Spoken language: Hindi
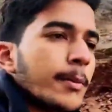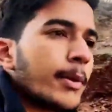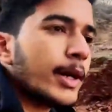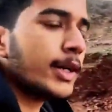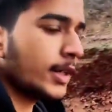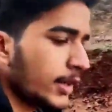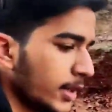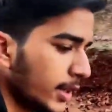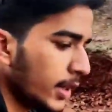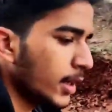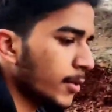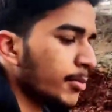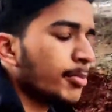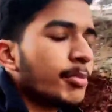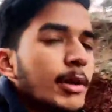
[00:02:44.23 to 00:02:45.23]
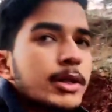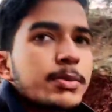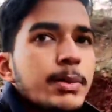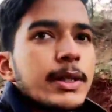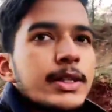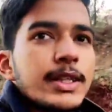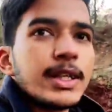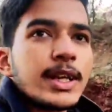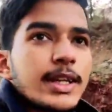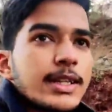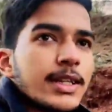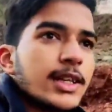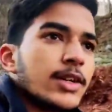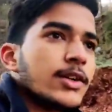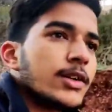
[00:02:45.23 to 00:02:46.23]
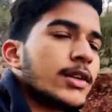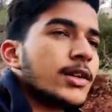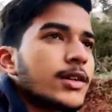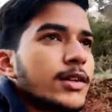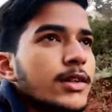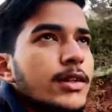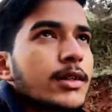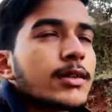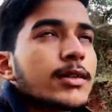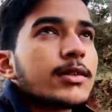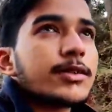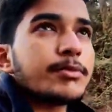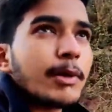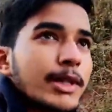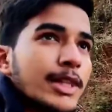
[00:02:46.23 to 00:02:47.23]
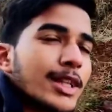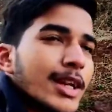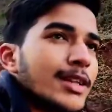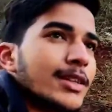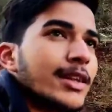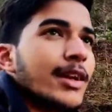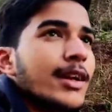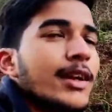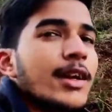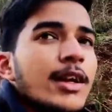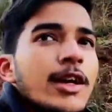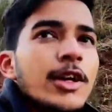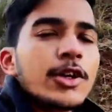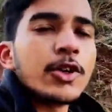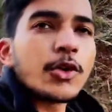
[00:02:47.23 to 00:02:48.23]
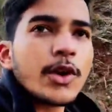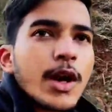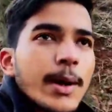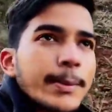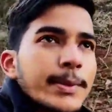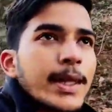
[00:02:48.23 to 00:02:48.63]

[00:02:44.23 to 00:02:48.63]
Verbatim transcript: बट ये बस बनती रहती है और बंद रहती है क्योंकि आप